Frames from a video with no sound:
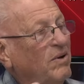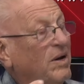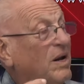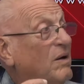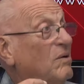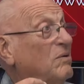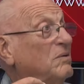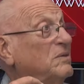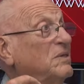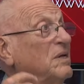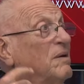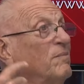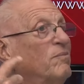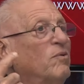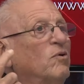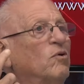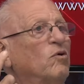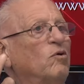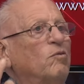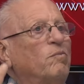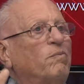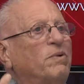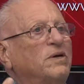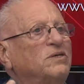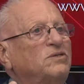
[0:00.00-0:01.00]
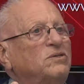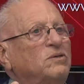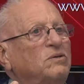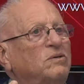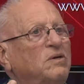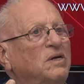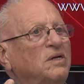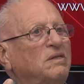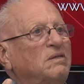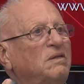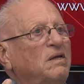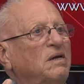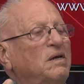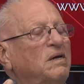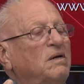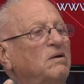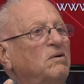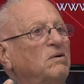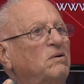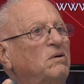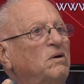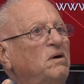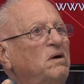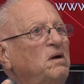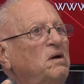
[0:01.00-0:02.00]
Y la otra preocupación que
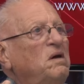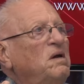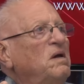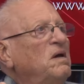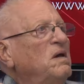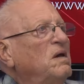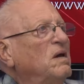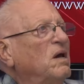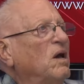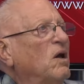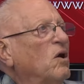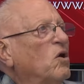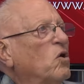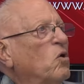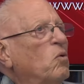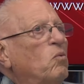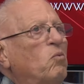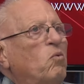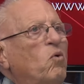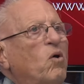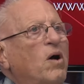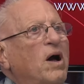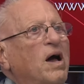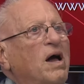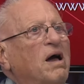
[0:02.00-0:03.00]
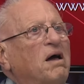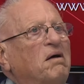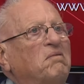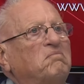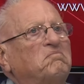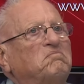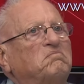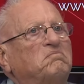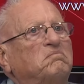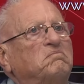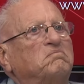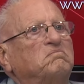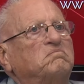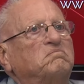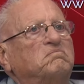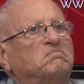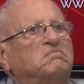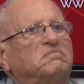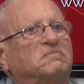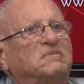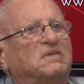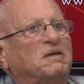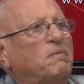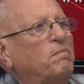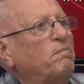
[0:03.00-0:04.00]
tengo como ha
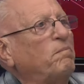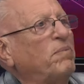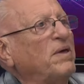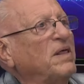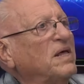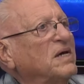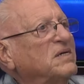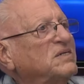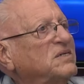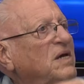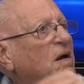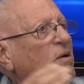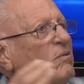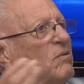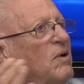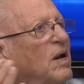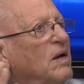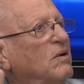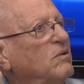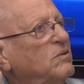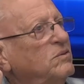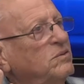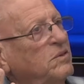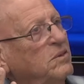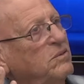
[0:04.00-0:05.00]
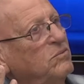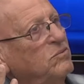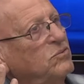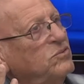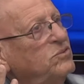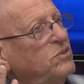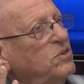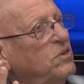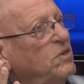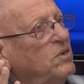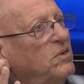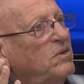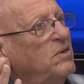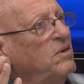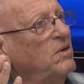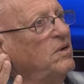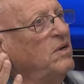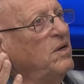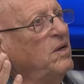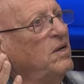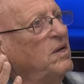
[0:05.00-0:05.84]
despedazado la constitución,